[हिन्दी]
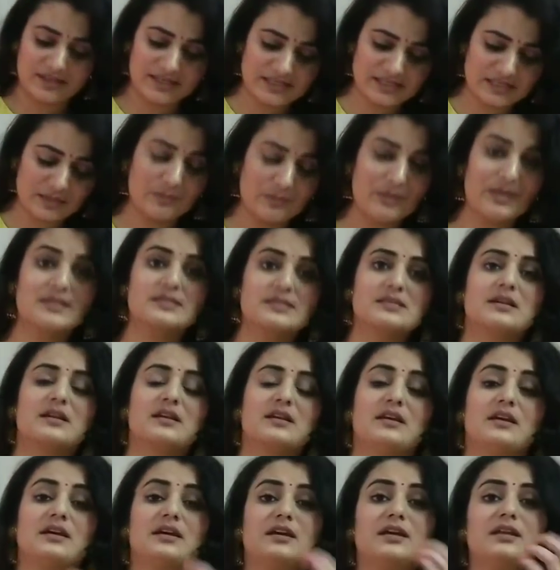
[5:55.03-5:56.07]
कहीं से भी ऐसा
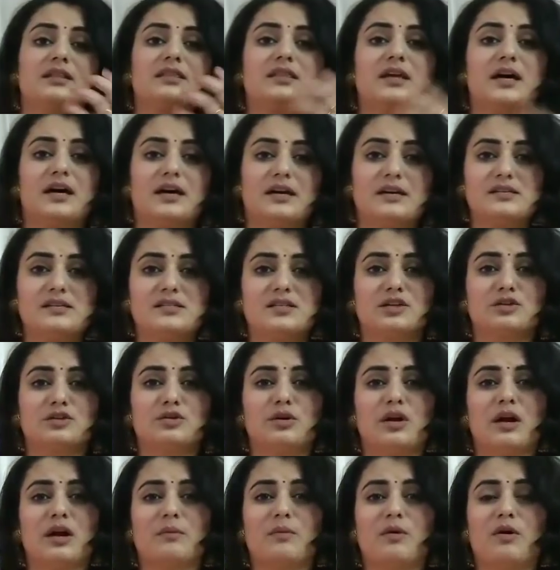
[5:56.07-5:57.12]
नहीं है कि थाइस से
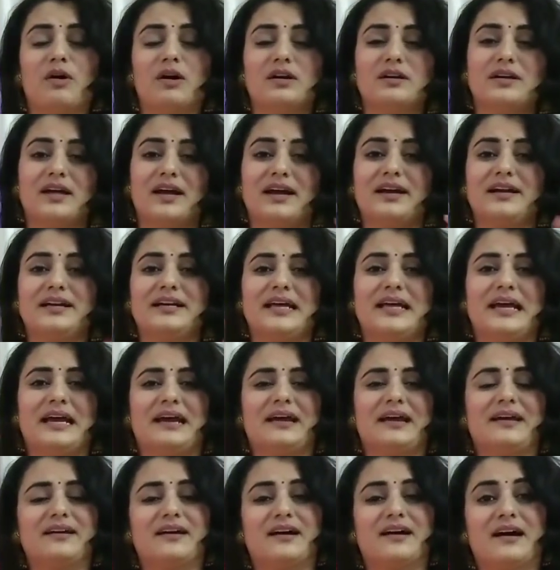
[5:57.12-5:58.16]
थोड़ा बहुत टाइट
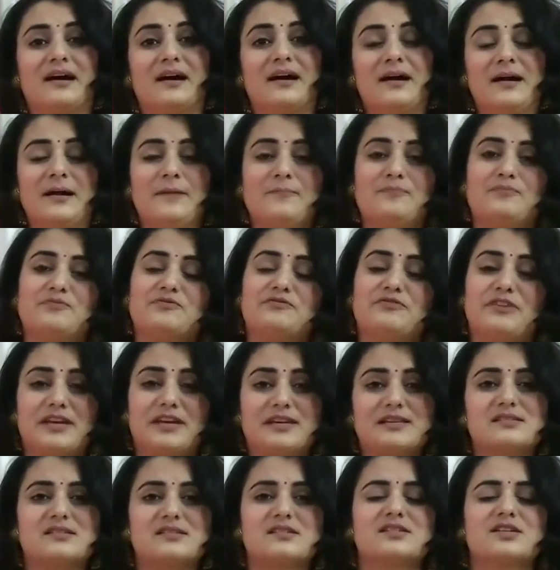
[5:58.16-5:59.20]
है या
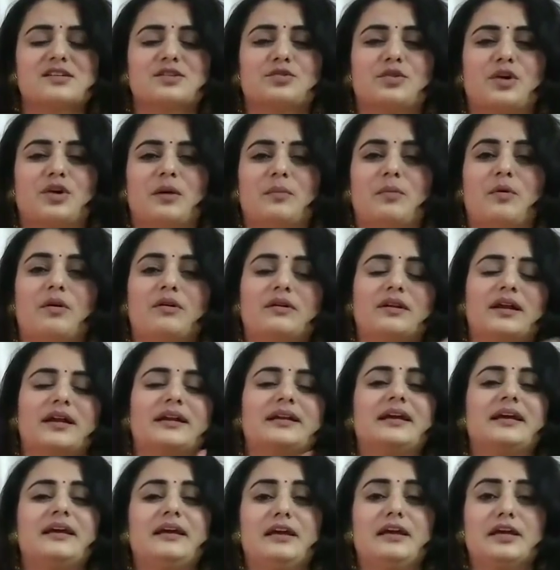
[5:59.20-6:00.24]
वेस्ट से थोड़ा बहुत
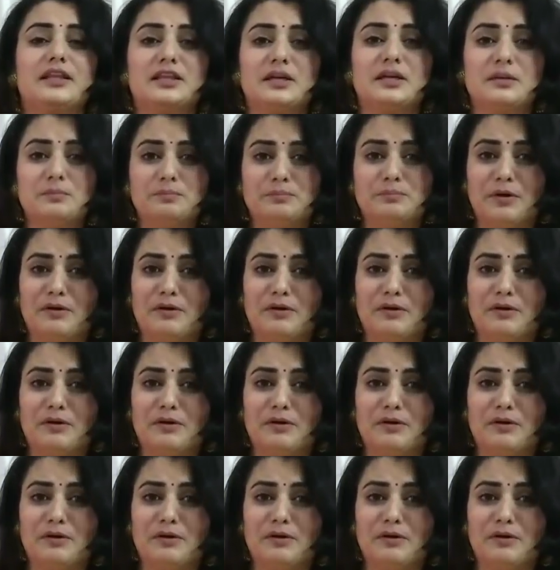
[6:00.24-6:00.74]
टाइट है एकदम